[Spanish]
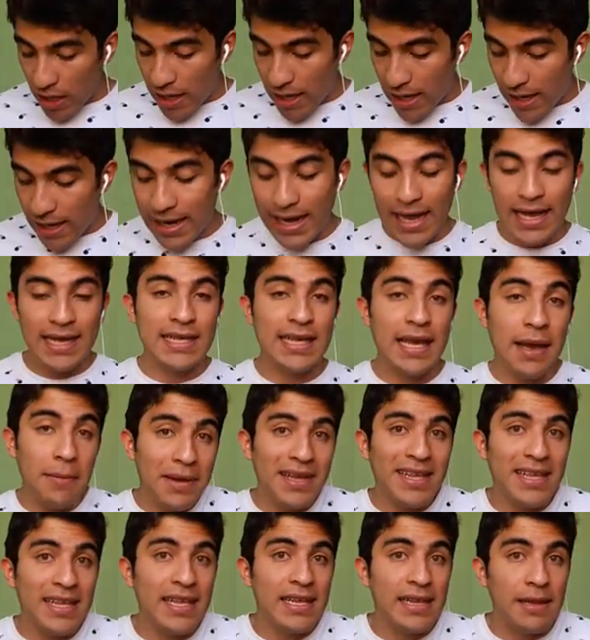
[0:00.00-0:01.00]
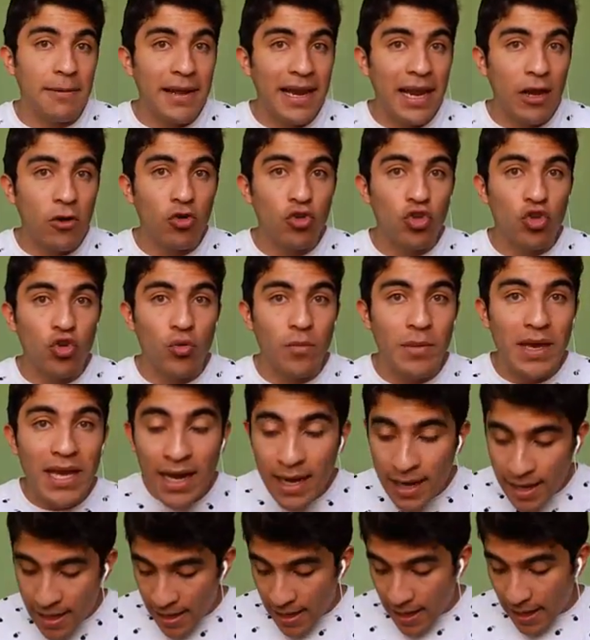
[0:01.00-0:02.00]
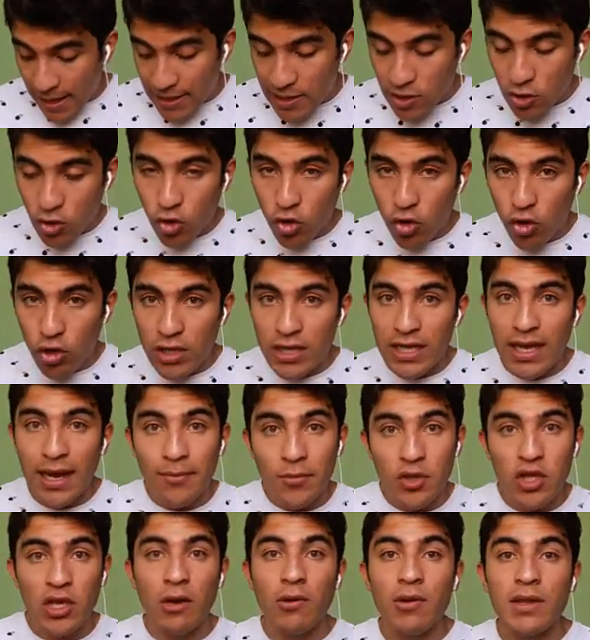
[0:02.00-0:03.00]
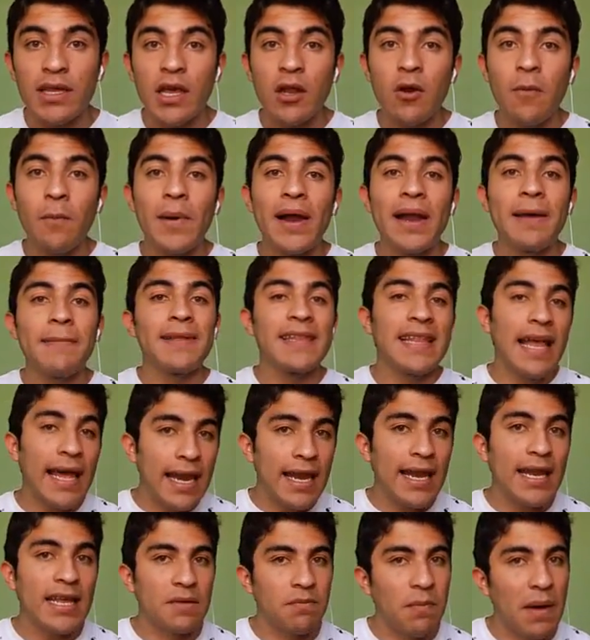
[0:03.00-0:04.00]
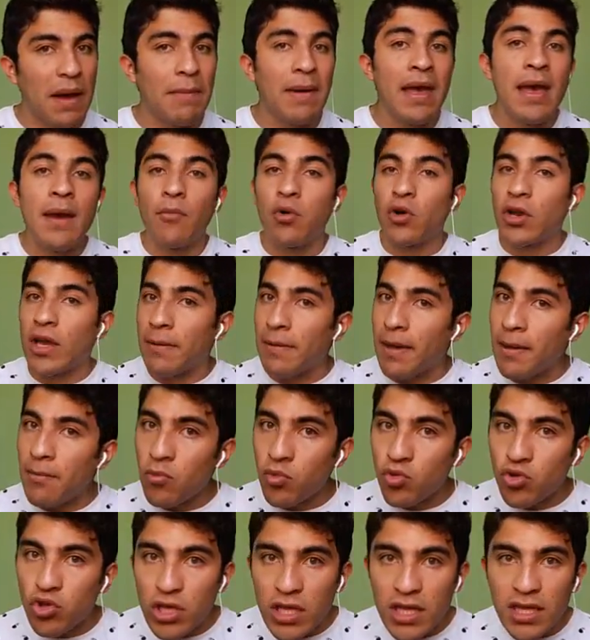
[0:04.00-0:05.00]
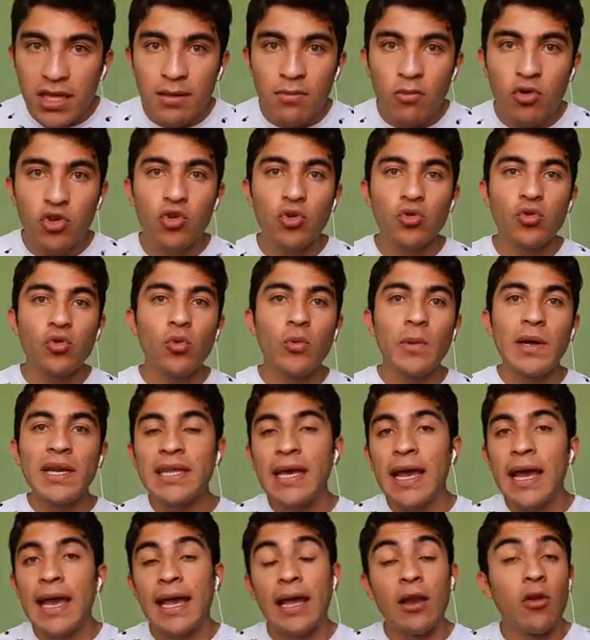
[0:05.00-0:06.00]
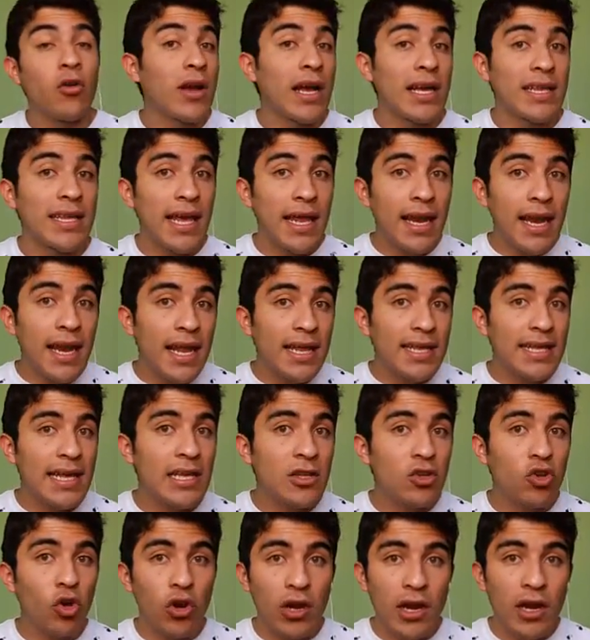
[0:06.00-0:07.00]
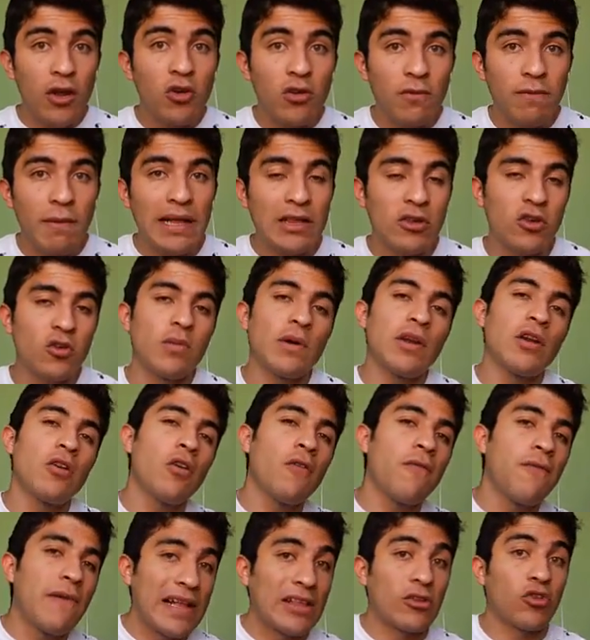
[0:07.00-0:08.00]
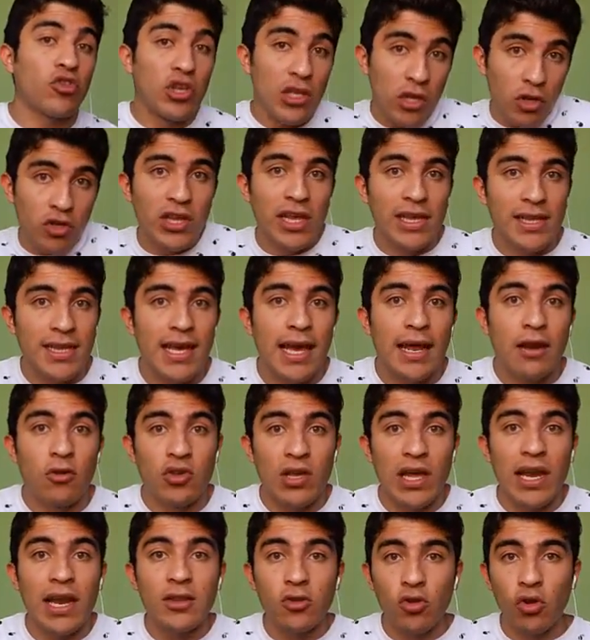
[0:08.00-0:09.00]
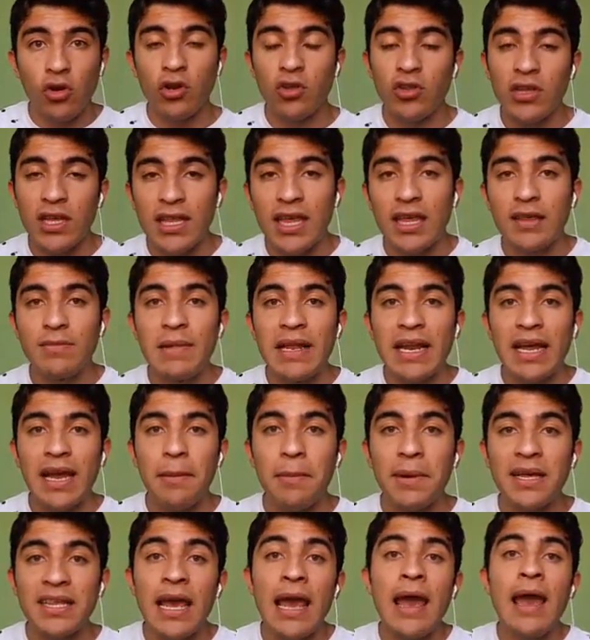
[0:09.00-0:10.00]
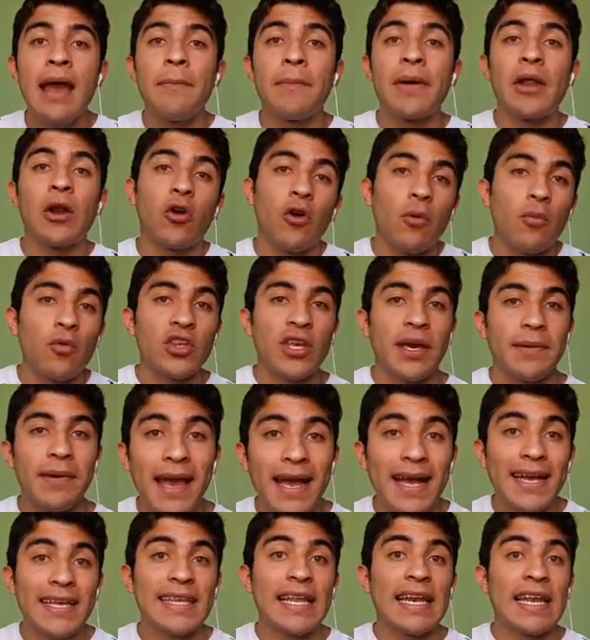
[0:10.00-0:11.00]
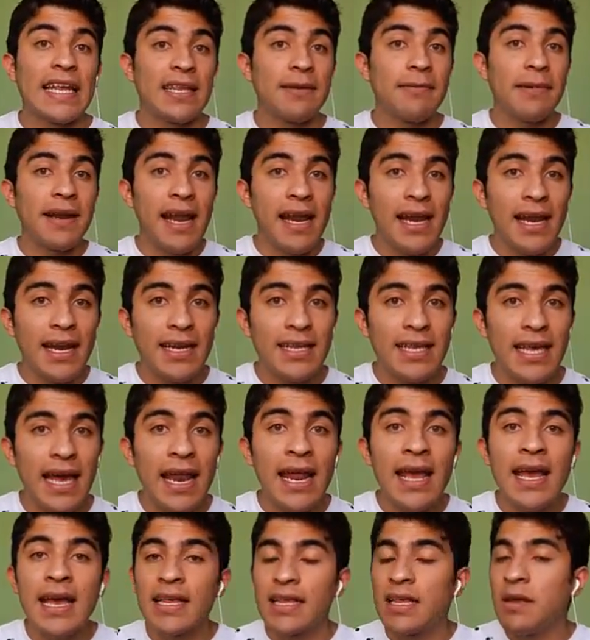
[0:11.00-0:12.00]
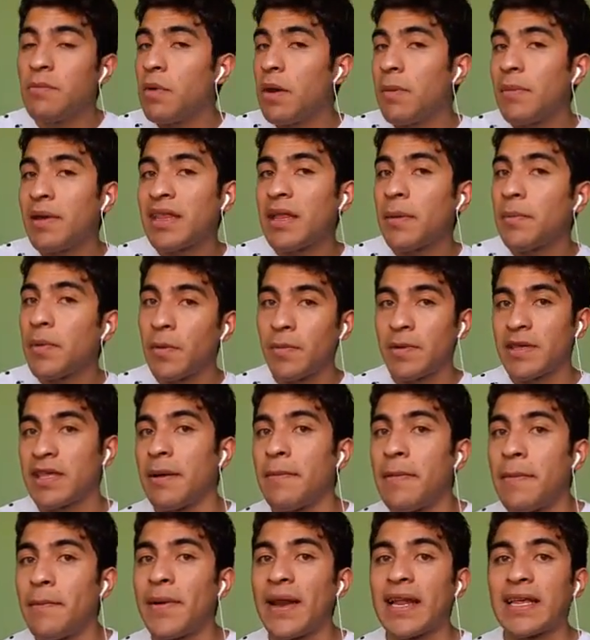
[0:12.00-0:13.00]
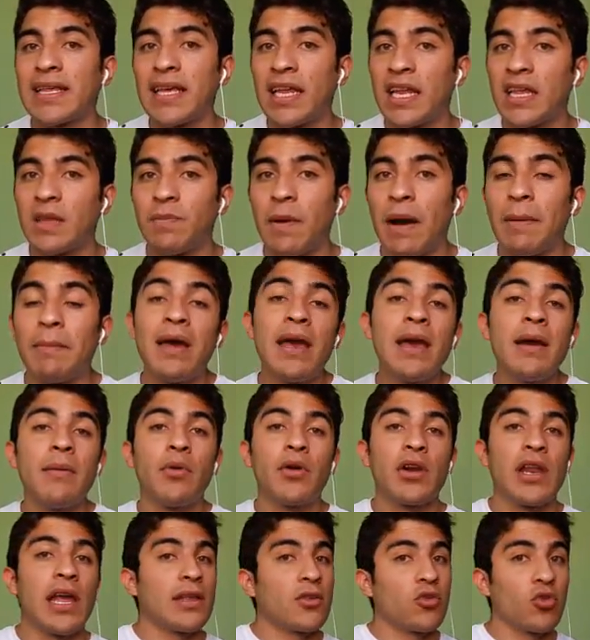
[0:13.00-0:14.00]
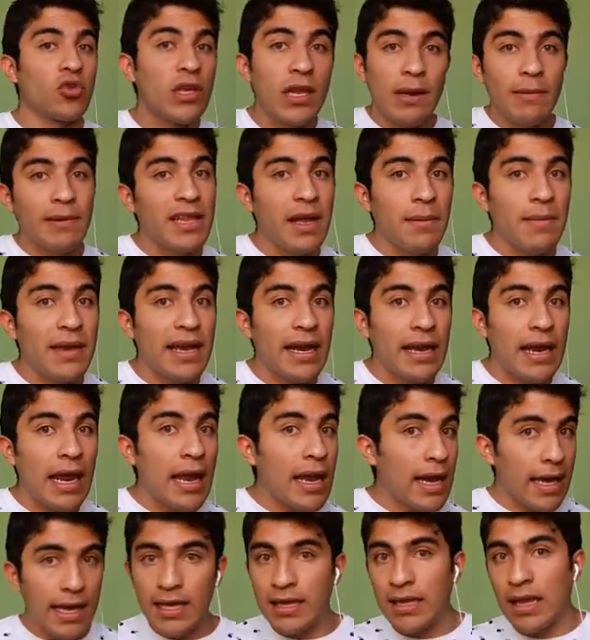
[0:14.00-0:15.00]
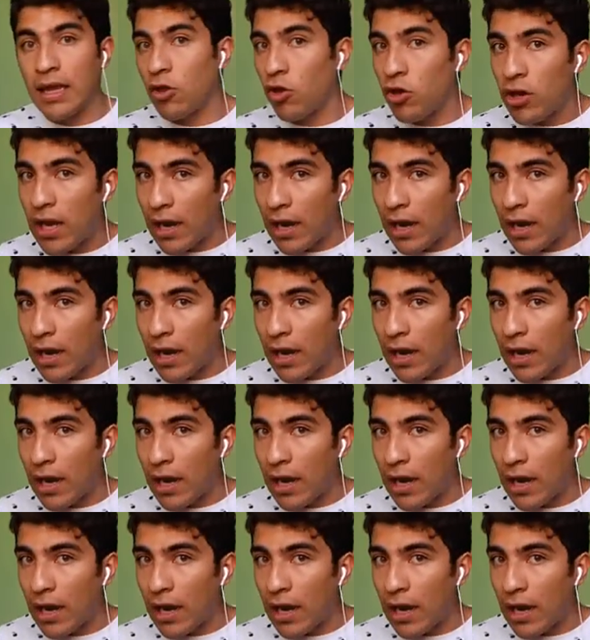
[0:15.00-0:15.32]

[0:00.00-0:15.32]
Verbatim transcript: eh, las gemas sí se te van a consumir. Esto, digamos que lo hicieron para evitar el spam, porque había muchísimos youtubers que lo que hacían era hacer torneos falsos, bueno, no falsos, sí los hacían, o sea, eran torneos de 10.000 gemas, pero como sabían que se les iban a regresar, simplemente aprovechaban para hacer spam. Ponían, suscríbete a mi canal y te